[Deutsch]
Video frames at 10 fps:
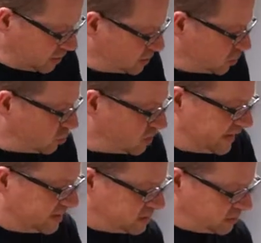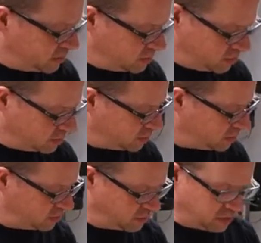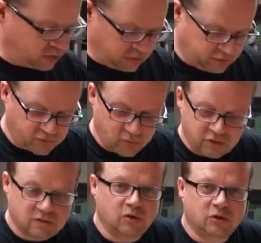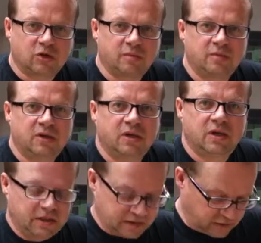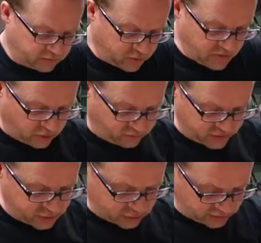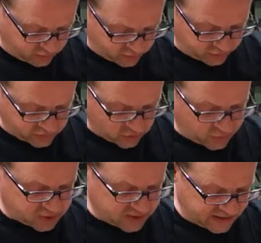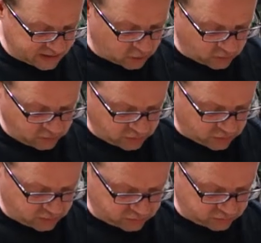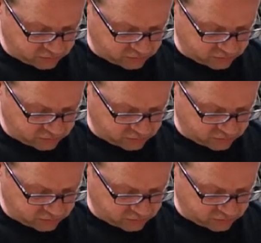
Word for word: Zu guter Letzt, wenn wir alles gemacht haben, dann werden wir auch feststellen, wenn wir da was abgesägt haben, da,